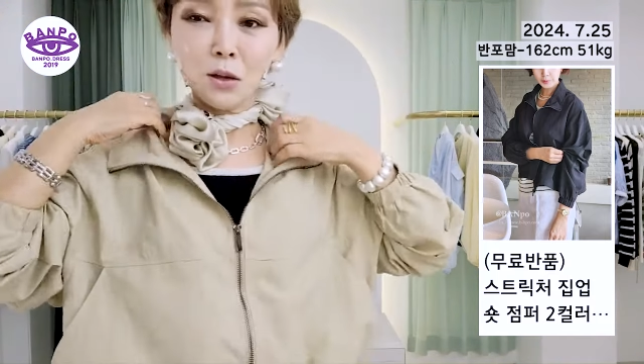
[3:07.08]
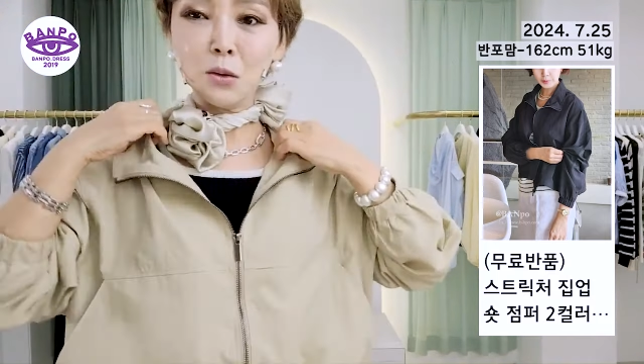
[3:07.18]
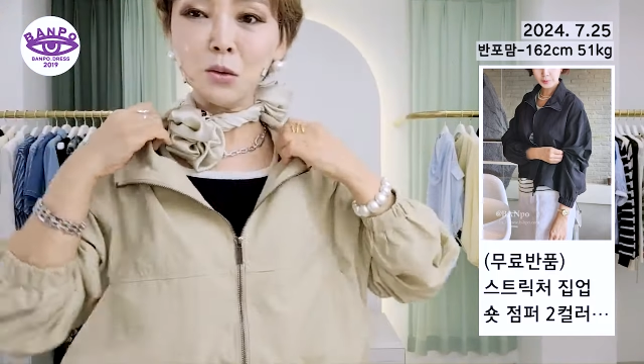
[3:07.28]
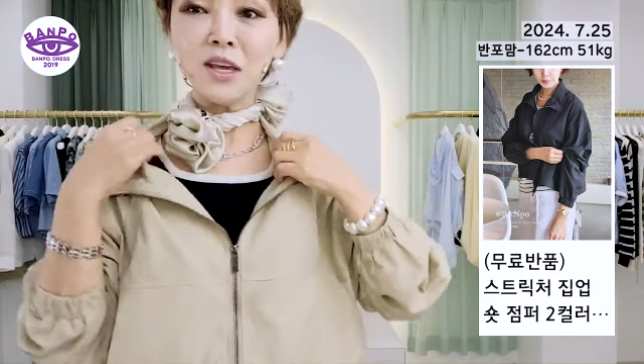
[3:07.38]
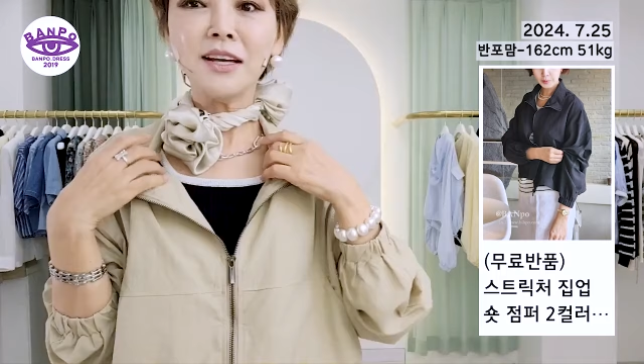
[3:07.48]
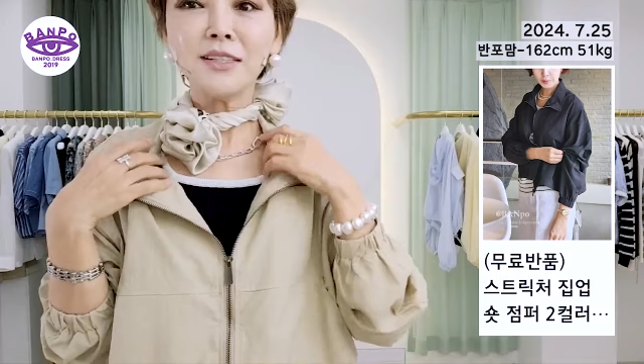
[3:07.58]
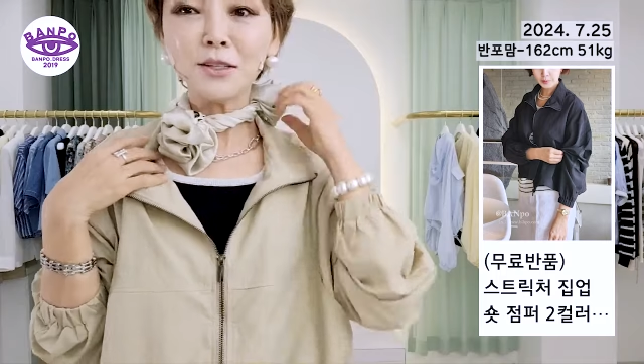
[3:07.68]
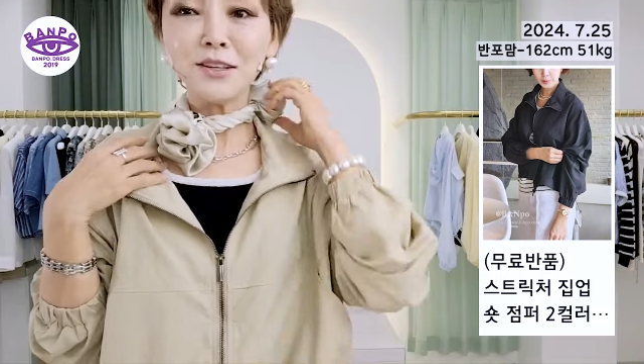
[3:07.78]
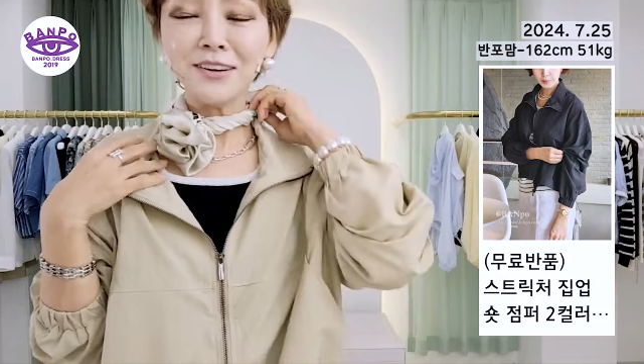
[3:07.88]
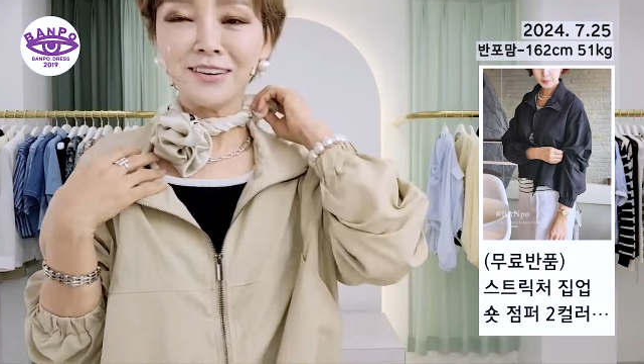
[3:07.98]
요렇게
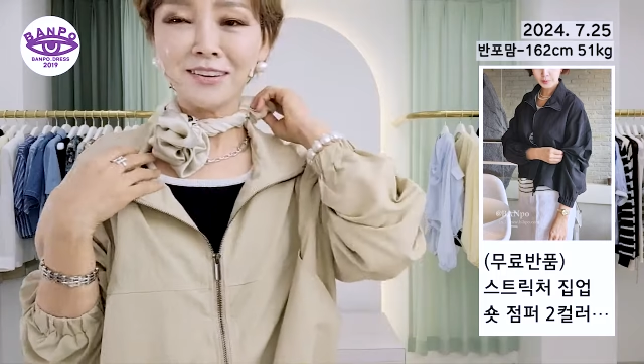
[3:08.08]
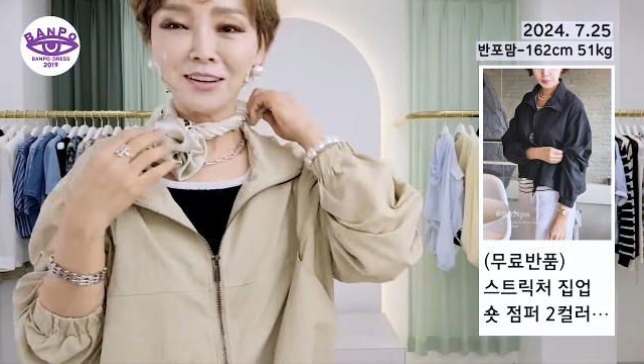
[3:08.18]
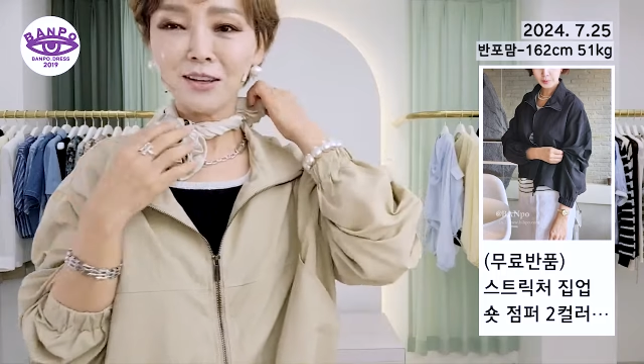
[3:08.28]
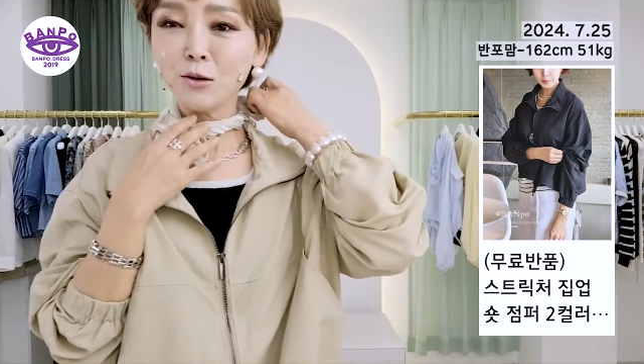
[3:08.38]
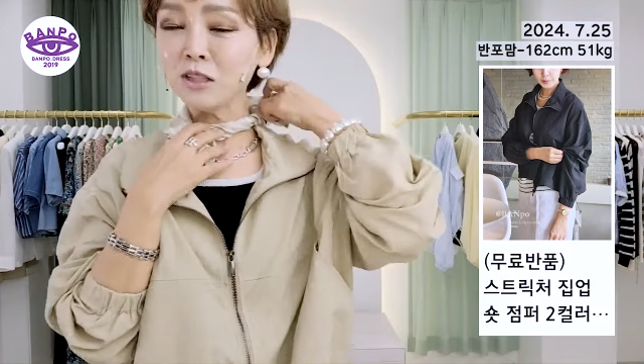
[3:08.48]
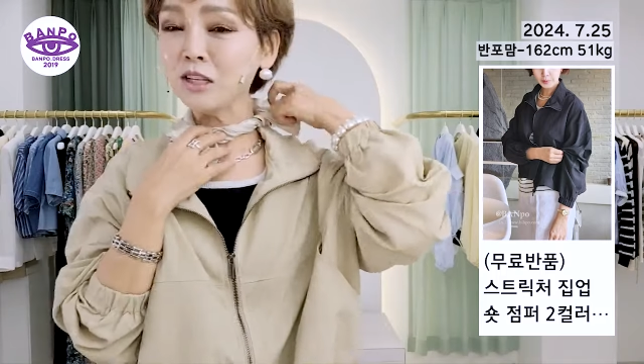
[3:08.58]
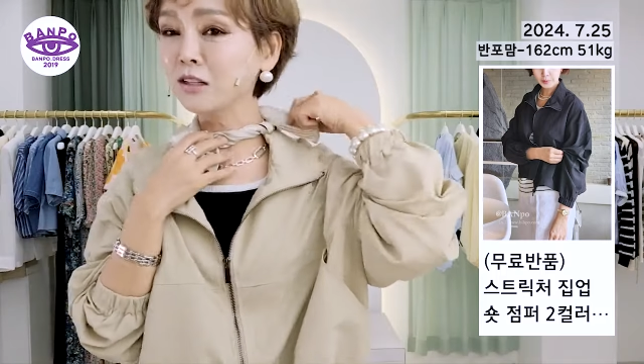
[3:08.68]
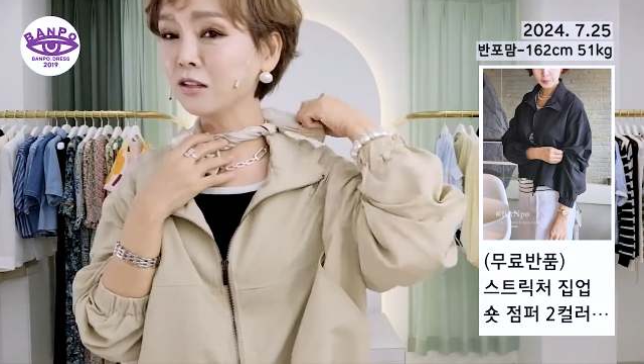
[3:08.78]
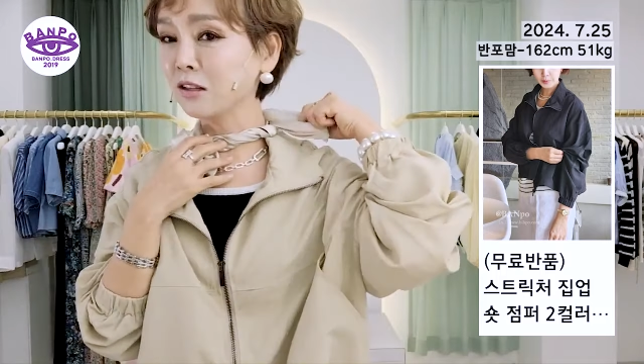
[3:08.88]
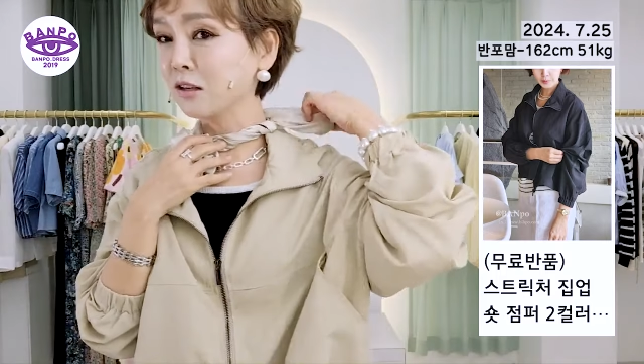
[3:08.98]
하셔서 이거
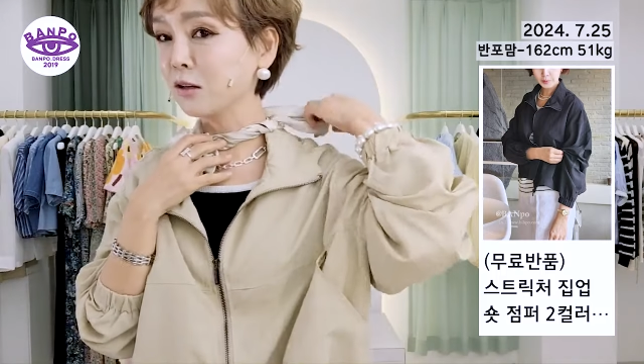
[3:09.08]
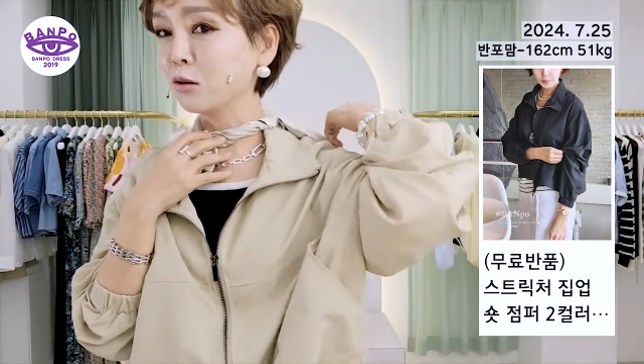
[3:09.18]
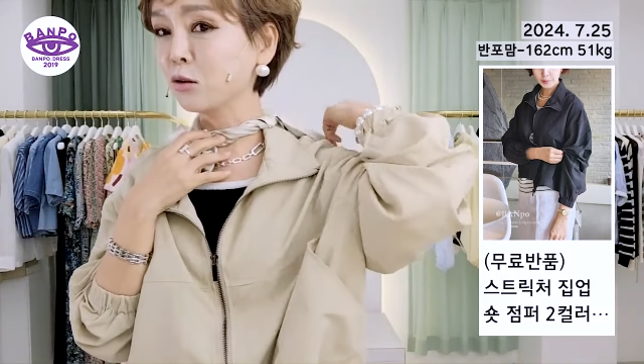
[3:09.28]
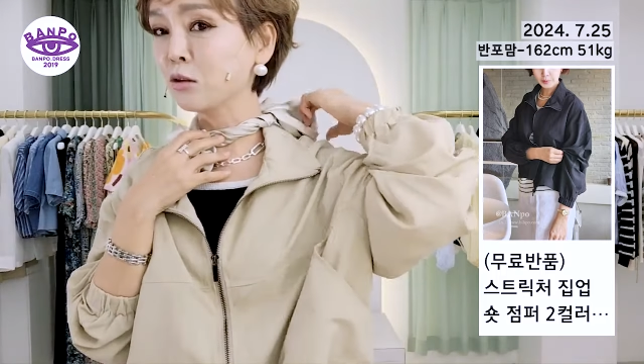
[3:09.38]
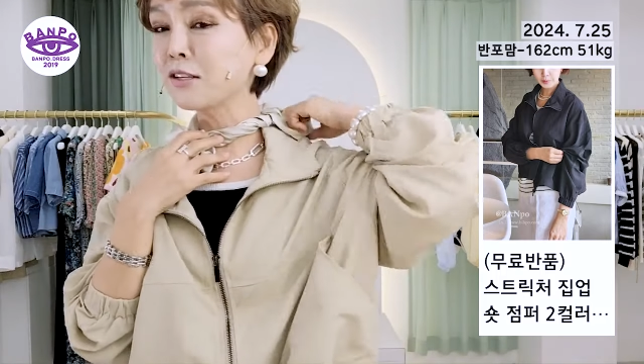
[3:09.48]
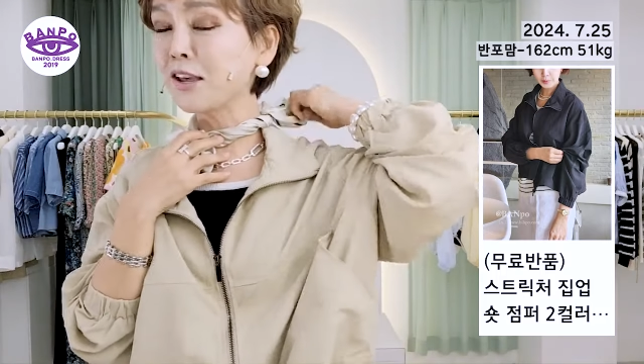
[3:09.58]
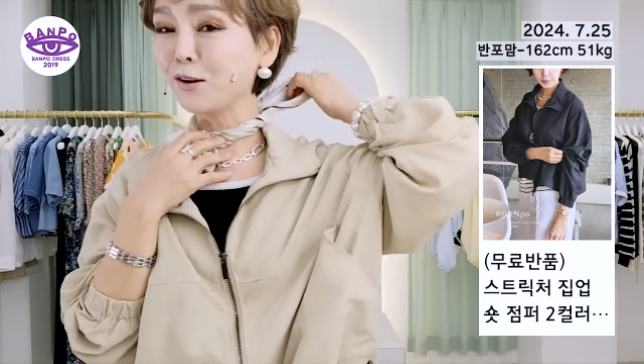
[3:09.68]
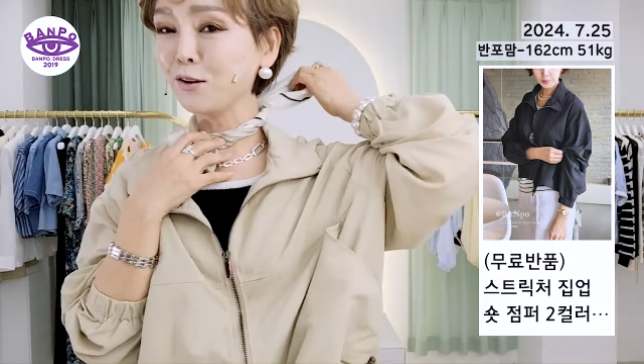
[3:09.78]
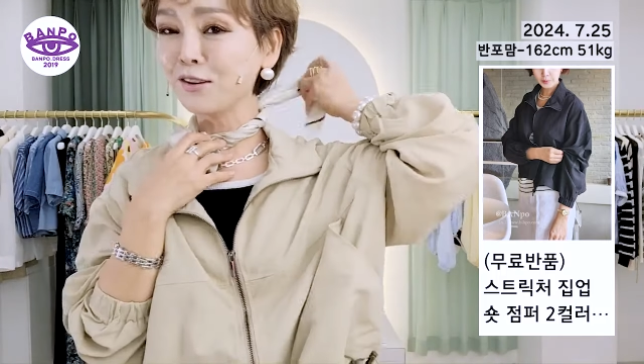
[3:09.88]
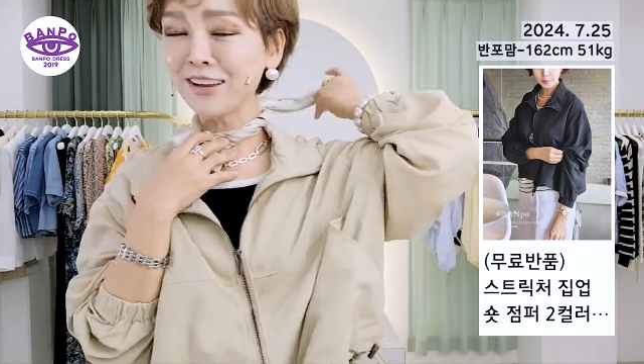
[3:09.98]
D는
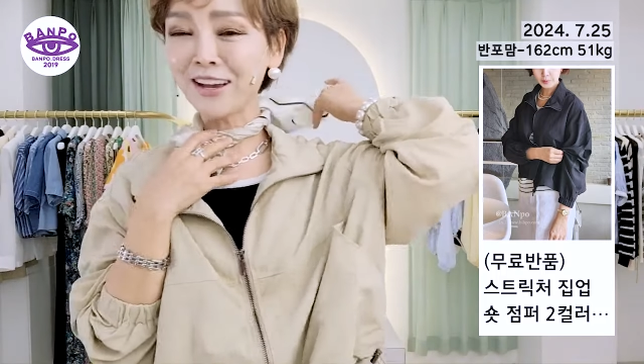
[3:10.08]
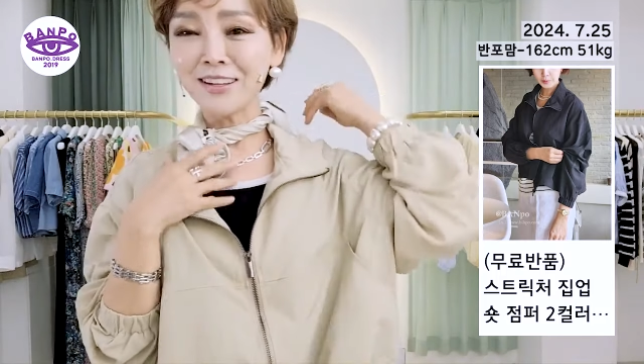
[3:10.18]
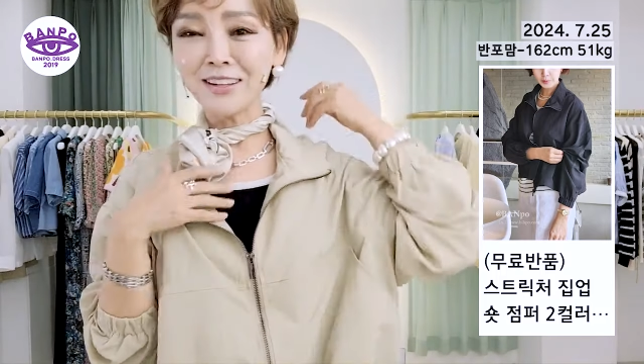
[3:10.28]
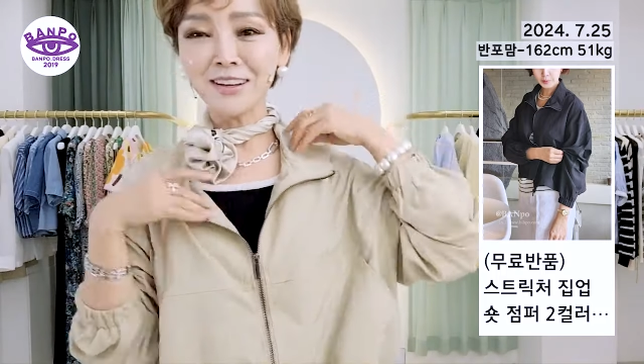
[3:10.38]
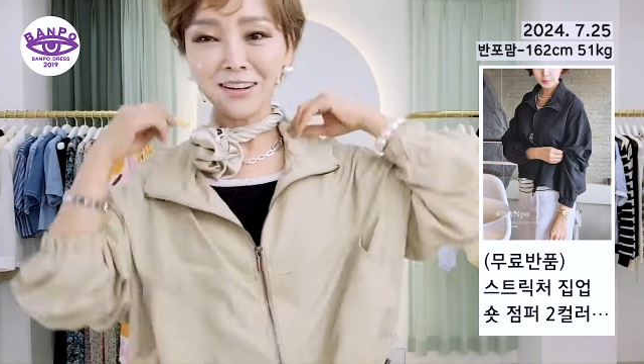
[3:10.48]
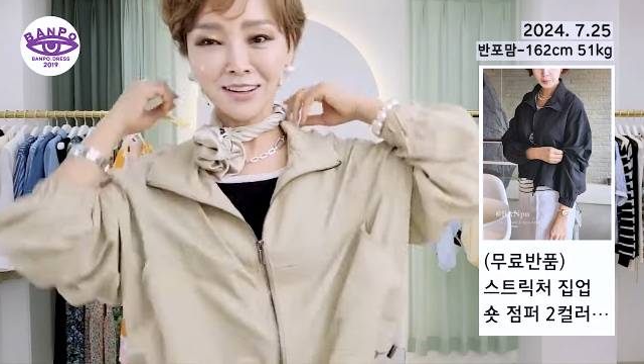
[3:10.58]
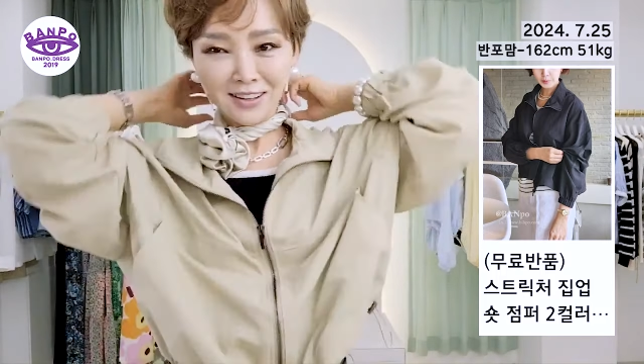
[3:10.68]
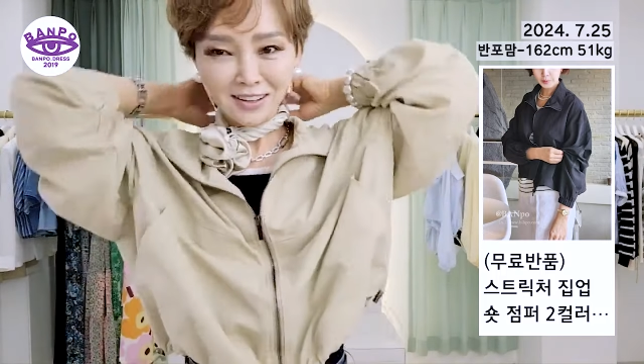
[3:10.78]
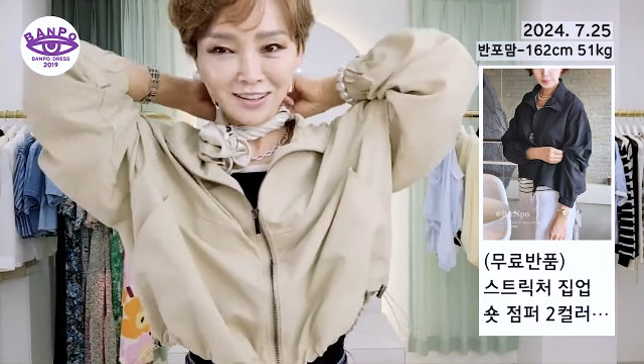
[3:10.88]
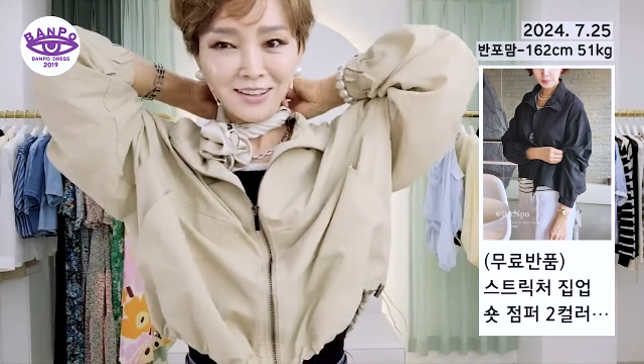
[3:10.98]
넣으세요. 여기 안에다가.
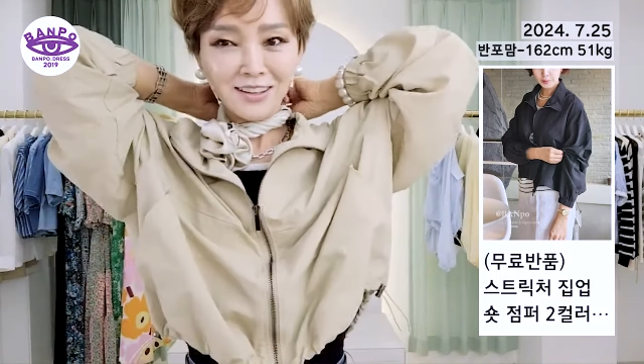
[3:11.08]
네.